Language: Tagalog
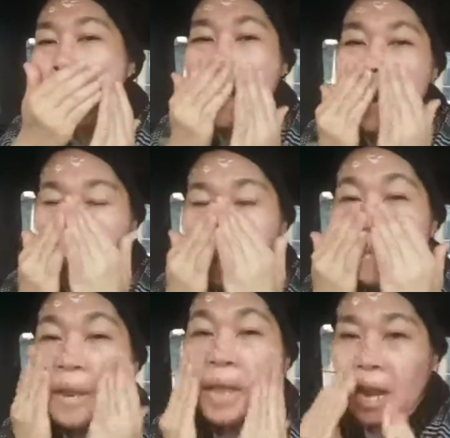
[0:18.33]
Hindi,
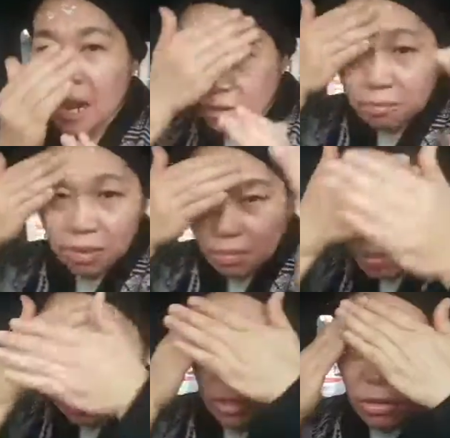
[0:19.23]
hindi allowed
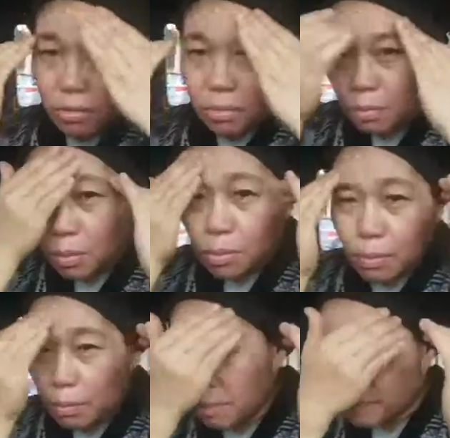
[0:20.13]
mag-video.
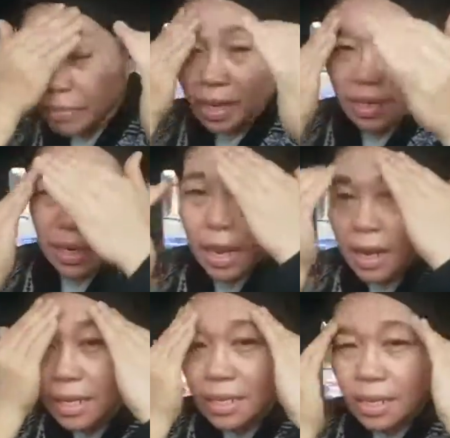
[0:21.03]

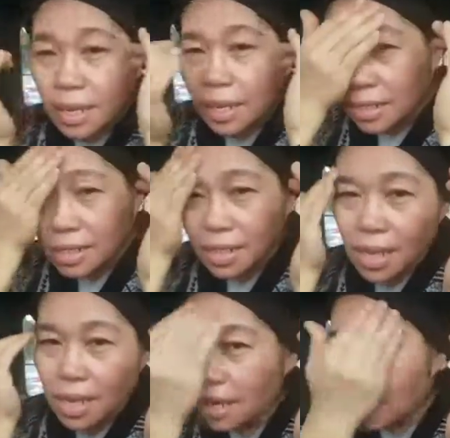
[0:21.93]
Ninalagyan ng
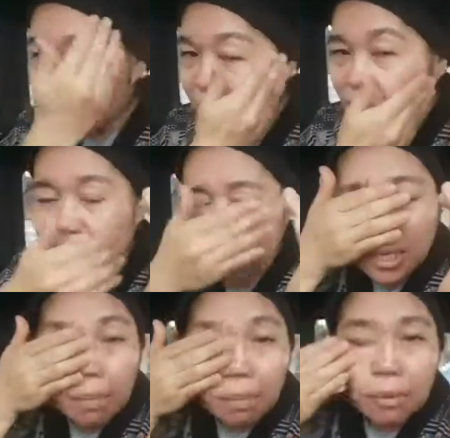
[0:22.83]
sticker bawat
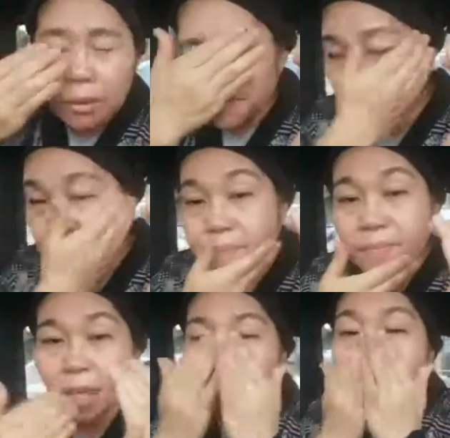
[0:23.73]
cellphone.
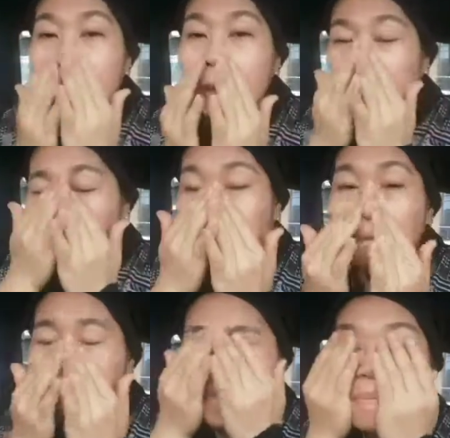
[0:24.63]
Hindi pwede.
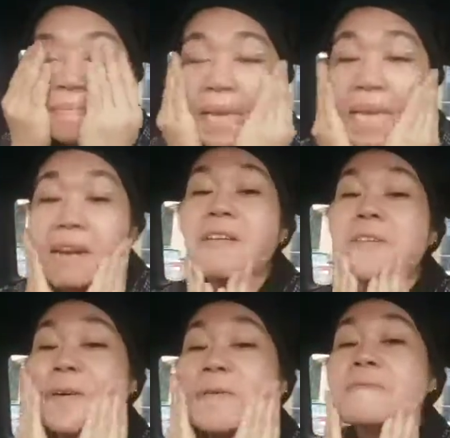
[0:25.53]

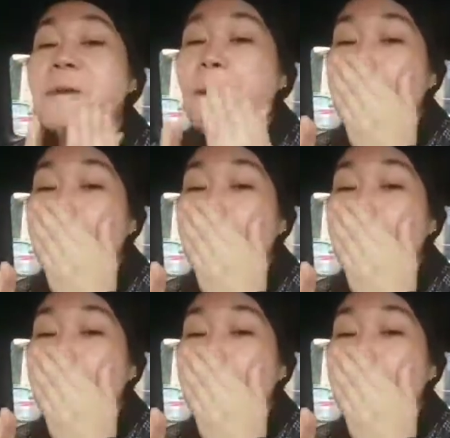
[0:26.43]
Pero,